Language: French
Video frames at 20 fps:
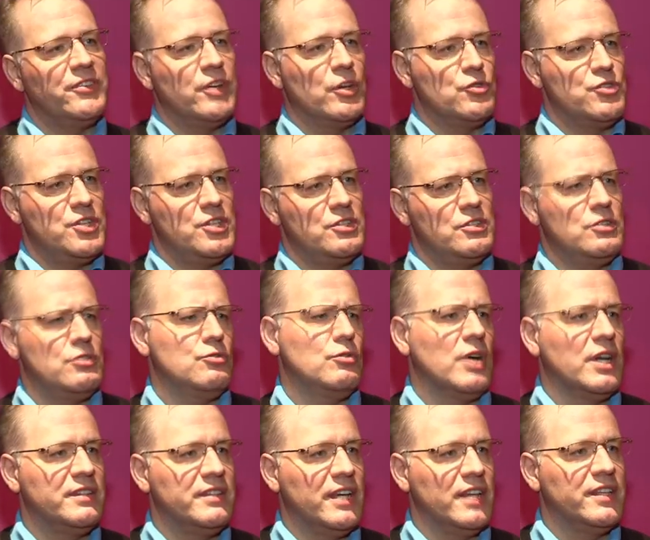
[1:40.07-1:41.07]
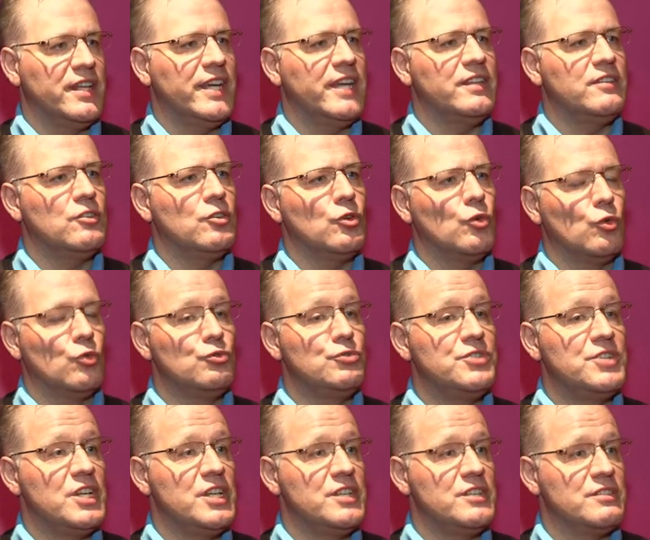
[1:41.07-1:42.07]
va rechercher sur Internet. On
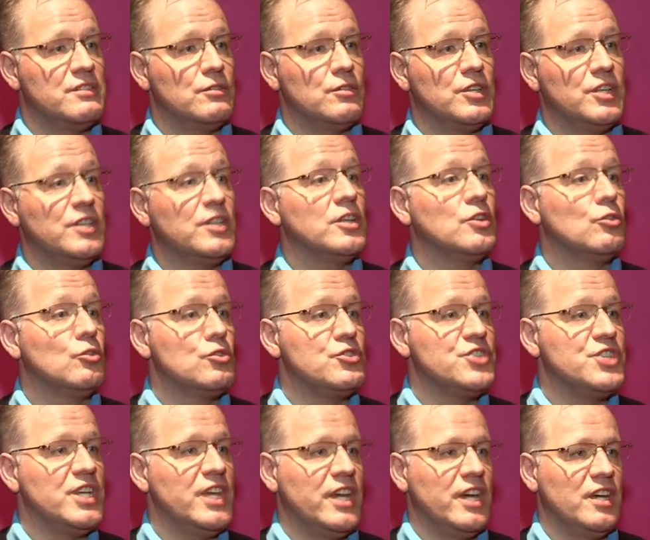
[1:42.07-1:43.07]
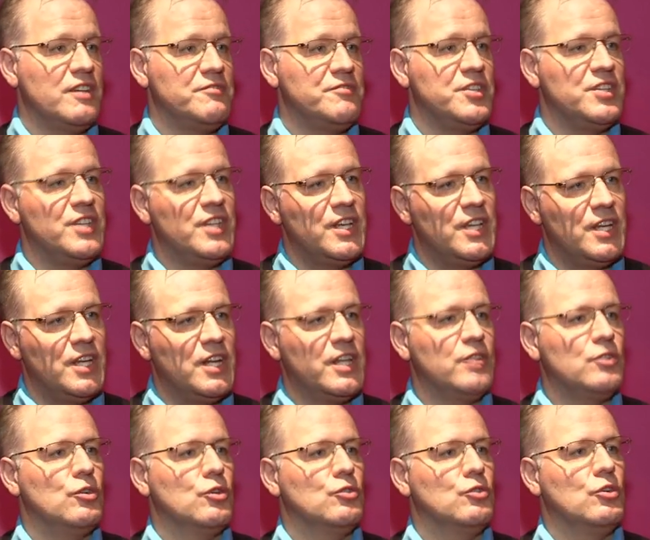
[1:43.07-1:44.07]
utilise des technologies RFID et
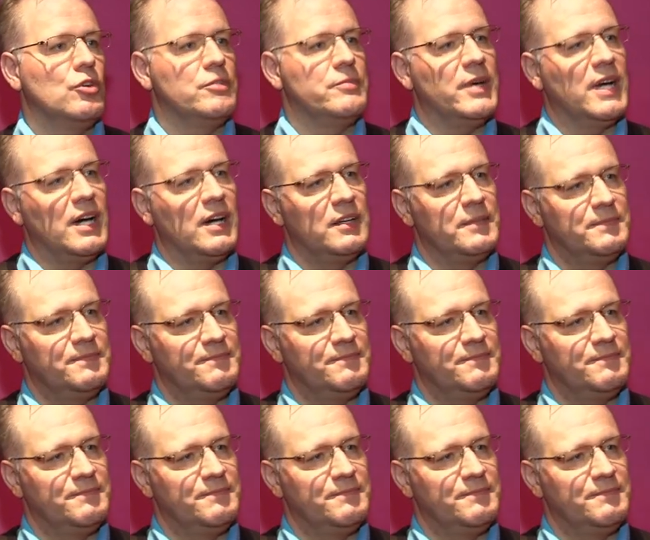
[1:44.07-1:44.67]
lecteurs de code barre.